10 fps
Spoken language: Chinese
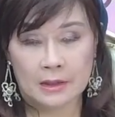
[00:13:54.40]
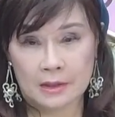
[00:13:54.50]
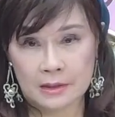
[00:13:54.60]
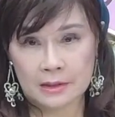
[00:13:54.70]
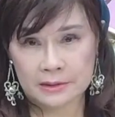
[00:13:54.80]

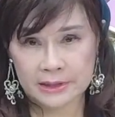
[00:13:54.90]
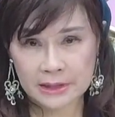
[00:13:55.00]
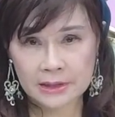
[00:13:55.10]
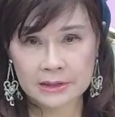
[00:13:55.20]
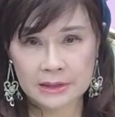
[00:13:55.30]
呃，第
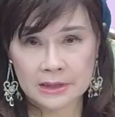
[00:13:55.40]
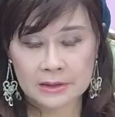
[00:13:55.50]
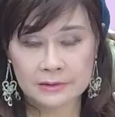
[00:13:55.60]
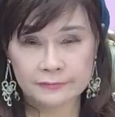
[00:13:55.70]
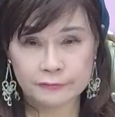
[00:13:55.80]
一个
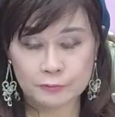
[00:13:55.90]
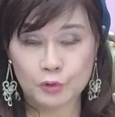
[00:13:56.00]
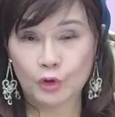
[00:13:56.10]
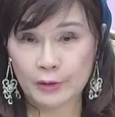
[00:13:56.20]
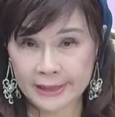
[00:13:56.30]
呢，父
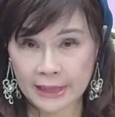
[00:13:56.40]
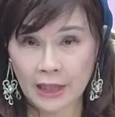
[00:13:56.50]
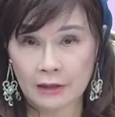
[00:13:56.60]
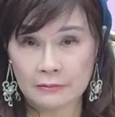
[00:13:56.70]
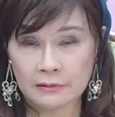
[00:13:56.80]
母宫很
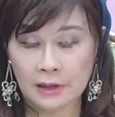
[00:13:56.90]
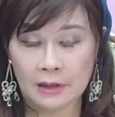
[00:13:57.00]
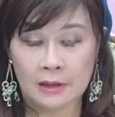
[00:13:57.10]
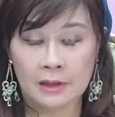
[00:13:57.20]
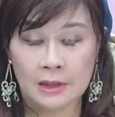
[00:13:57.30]
好。
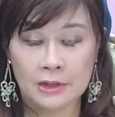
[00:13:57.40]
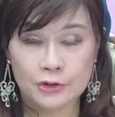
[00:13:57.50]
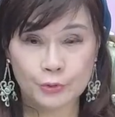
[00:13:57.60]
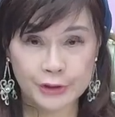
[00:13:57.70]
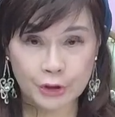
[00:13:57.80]

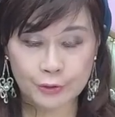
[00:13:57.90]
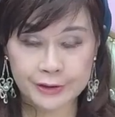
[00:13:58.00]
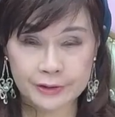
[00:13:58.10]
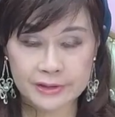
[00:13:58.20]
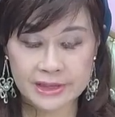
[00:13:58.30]
兄弟
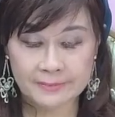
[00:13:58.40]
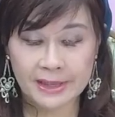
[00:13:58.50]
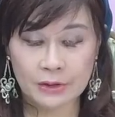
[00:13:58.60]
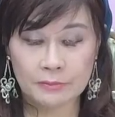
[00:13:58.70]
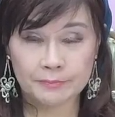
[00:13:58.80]
宫、姐
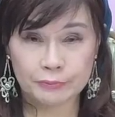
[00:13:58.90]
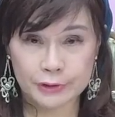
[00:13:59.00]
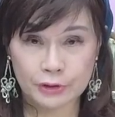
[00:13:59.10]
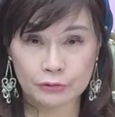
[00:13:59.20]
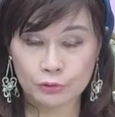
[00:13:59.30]
妹宫、仆
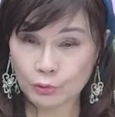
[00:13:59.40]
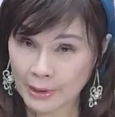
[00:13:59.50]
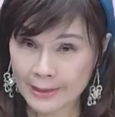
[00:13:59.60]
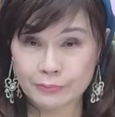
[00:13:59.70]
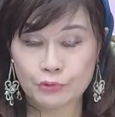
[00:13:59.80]
役宫都
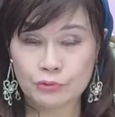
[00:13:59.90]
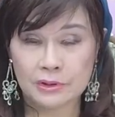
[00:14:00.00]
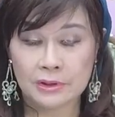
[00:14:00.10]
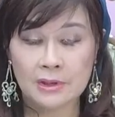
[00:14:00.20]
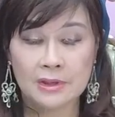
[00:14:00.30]
还不
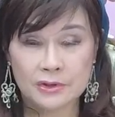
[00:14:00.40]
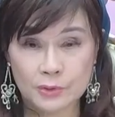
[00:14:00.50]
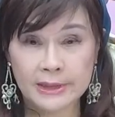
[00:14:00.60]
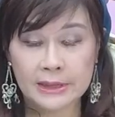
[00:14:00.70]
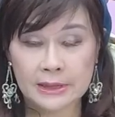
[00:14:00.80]
错，
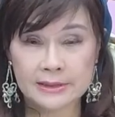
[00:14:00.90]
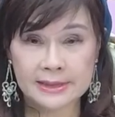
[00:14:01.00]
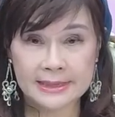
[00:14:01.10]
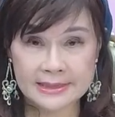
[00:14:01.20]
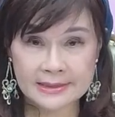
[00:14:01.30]
所以呢，
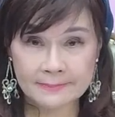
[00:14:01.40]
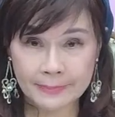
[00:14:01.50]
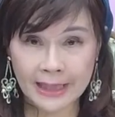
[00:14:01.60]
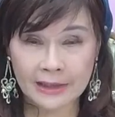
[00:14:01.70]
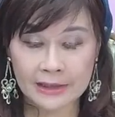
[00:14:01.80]
在你身
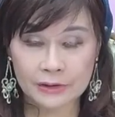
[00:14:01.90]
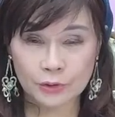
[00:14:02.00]
旁呢，